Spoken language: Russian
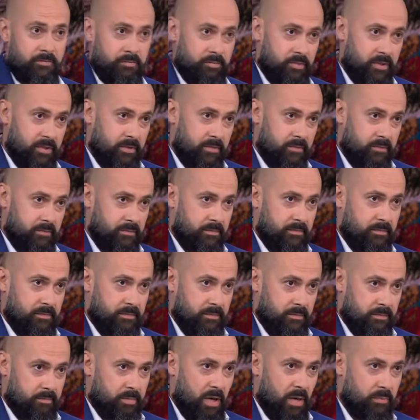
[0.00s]
в,
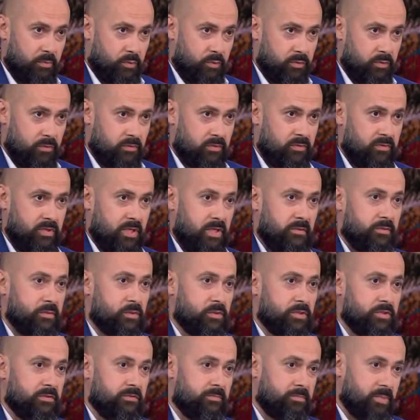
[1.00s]
в Папуа Новой
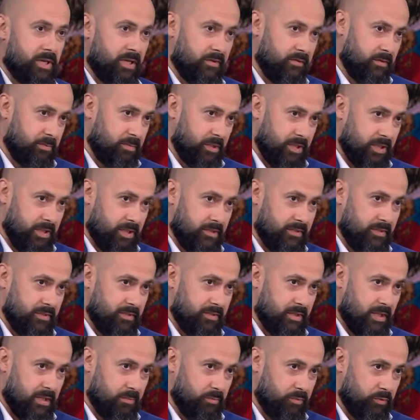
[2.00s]
входит в первые 15
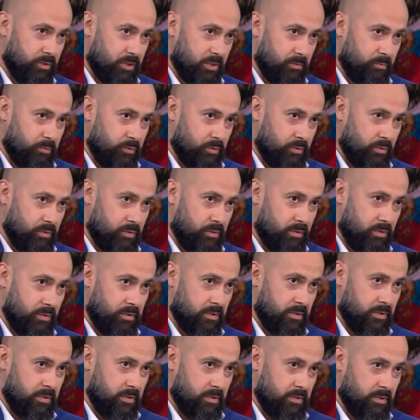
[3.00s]
стран по, по
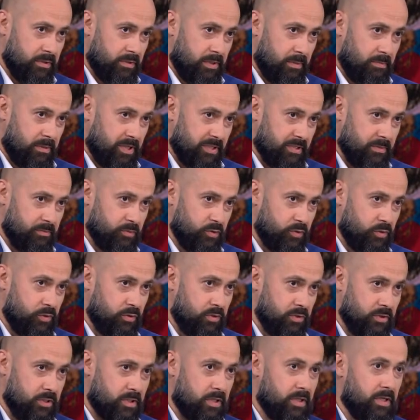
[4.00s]
э, запасам
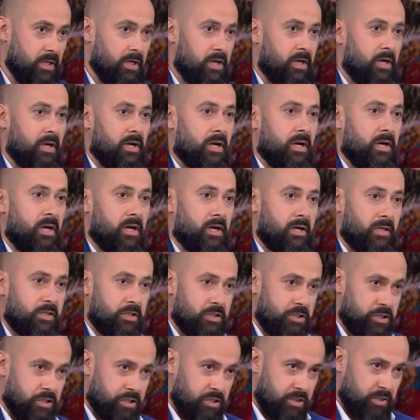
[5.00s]
золота, э,
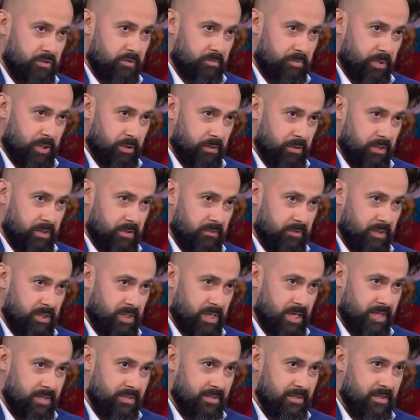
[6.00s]
жиженного природного
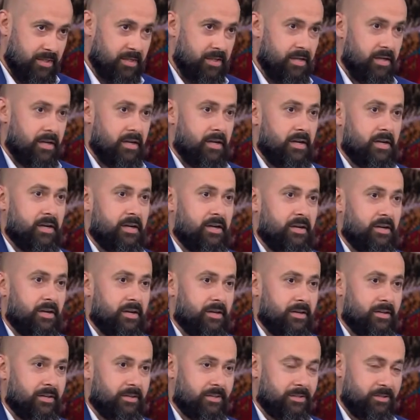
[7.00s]
газа, газ?
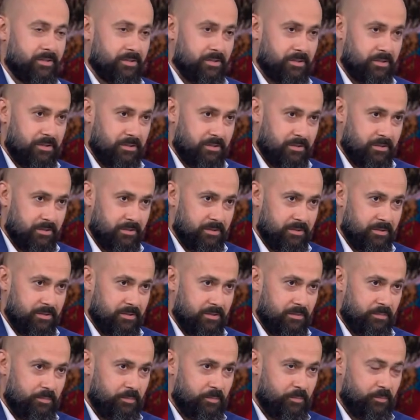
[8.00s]

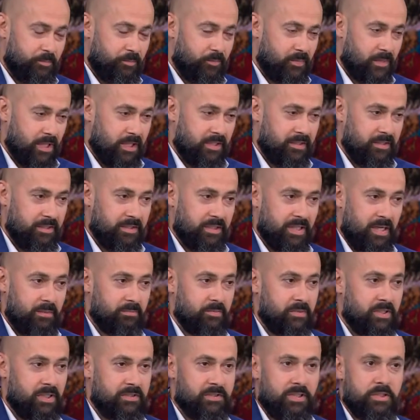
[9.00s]
э, э,
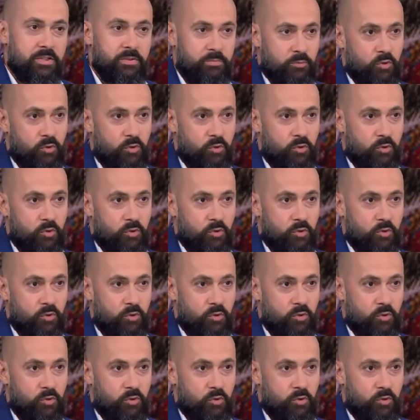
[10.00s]
там достаточно